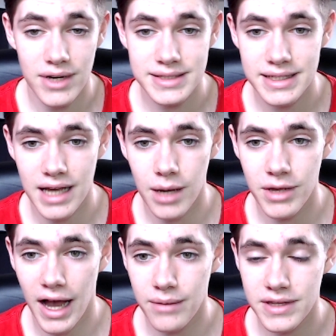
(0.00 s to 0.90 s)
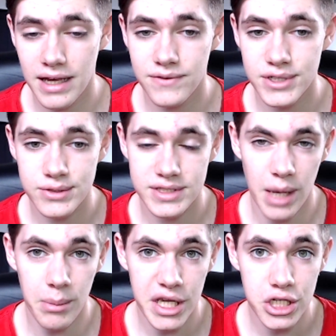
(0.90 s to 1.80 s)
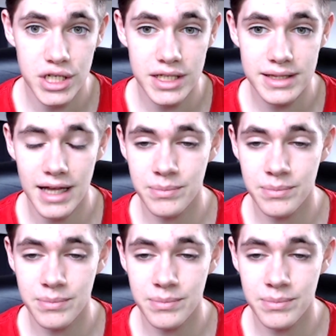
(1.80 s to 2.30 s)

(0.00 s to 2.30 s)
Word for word: was ich habe, habe ich einfach zusammengeschnitten,